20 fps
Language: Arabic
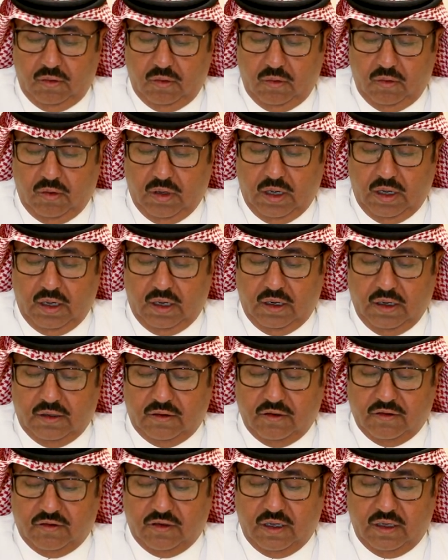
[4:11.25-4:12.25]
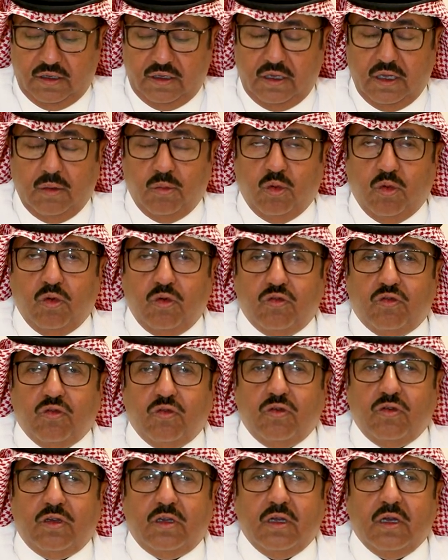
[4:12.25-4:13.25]
والاقتصاديه
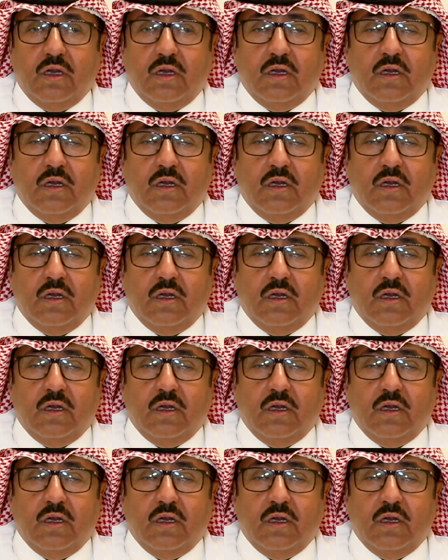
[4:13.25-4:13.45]
بوجود